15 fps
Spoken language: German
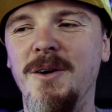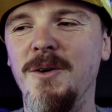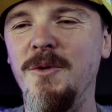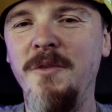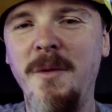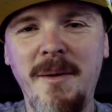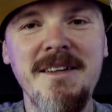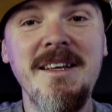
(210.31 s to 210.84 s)

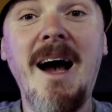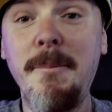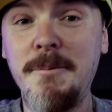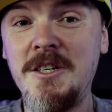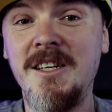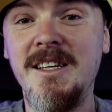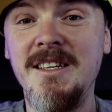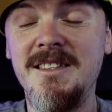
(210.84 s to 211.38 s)
Und wenn man die
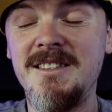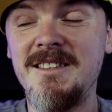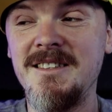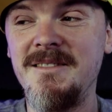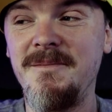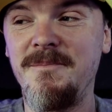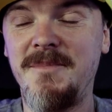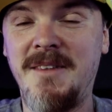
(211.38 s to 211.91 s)
abschießt,
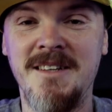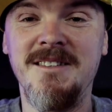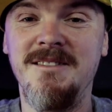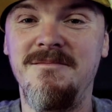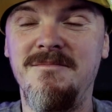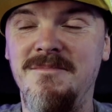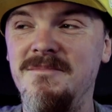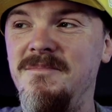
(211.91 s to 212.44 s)

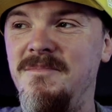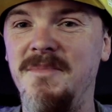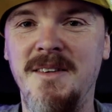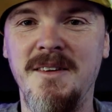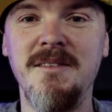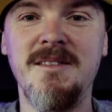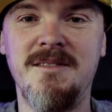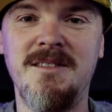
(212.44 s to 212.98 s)
dann
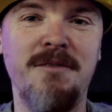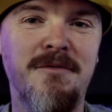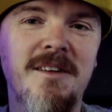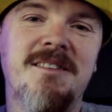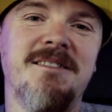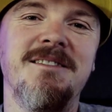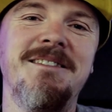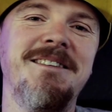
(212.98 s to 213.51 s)

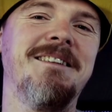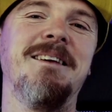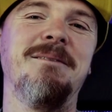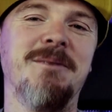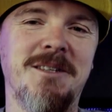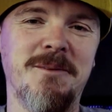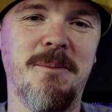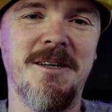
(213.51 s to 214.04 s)
zerfetzen die
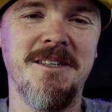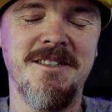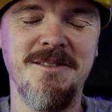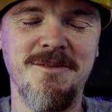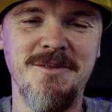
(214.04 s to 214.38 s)
dementsprechend